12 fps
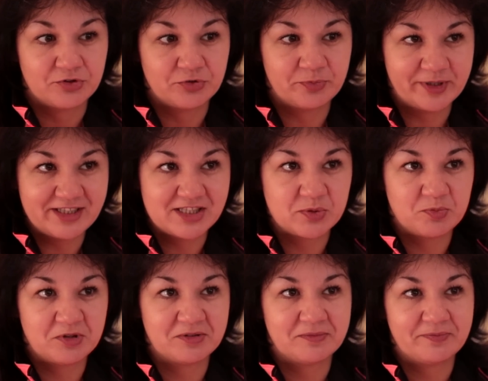В
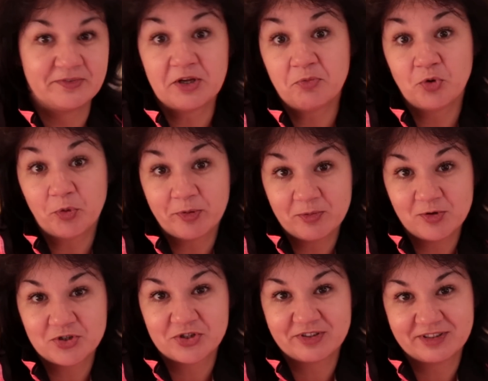принципе, дай бог
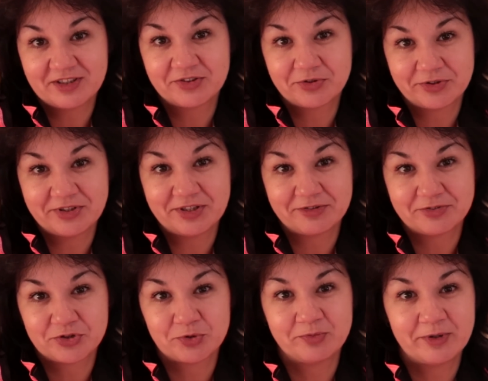побольше таких турниров,
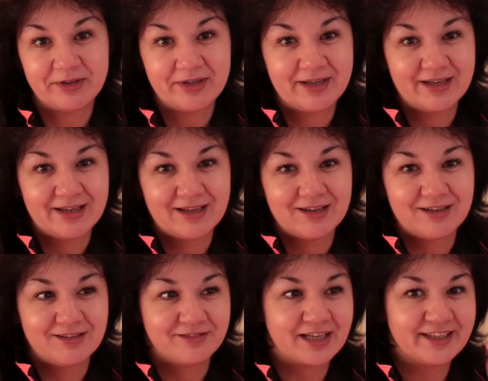чтобы
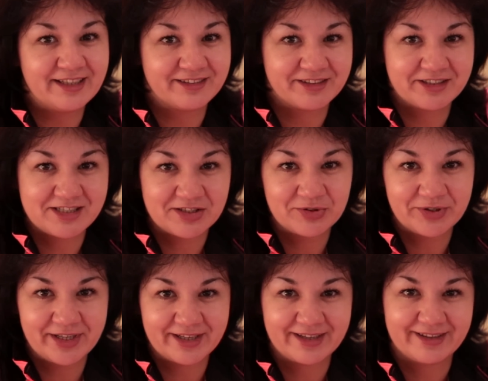в каких-то
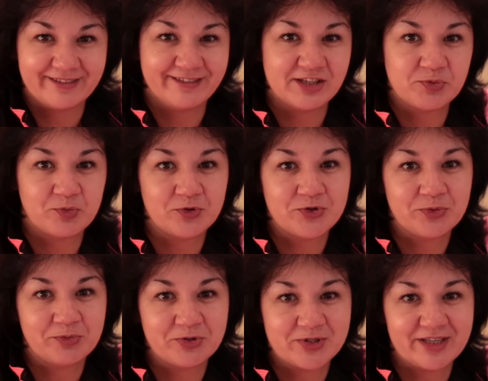категориях весь
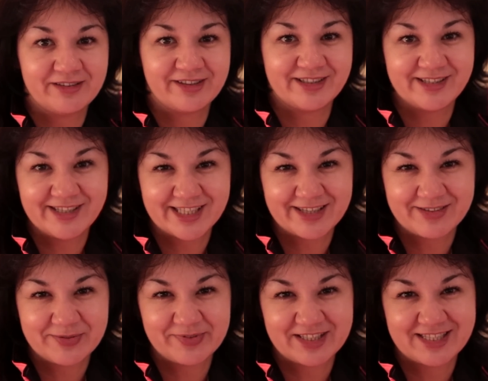подиум был занят
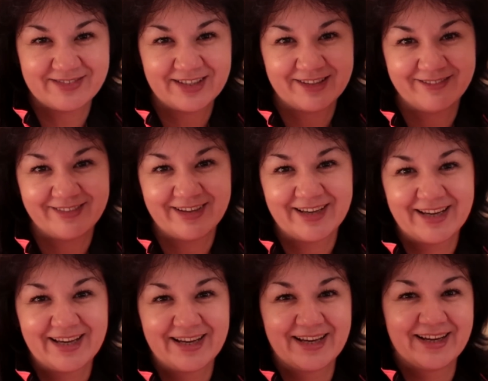российскими спортсменами,
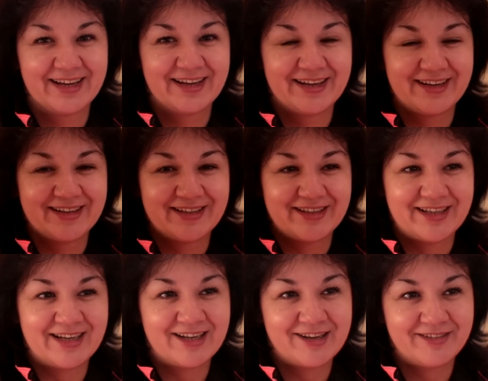
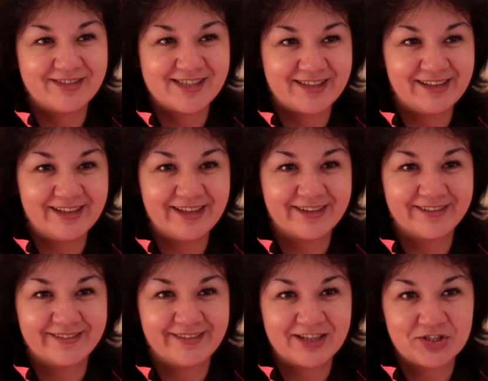а в остальных
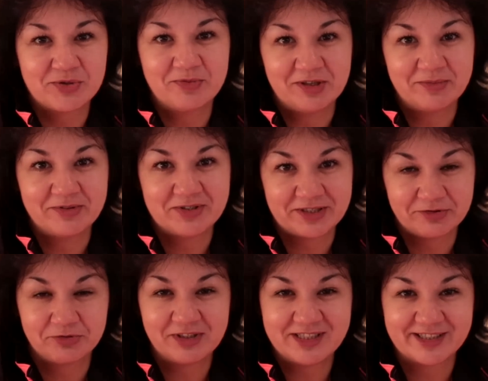наши были бы все
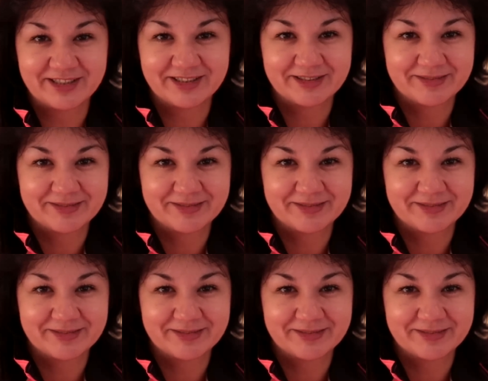равно в лидерах.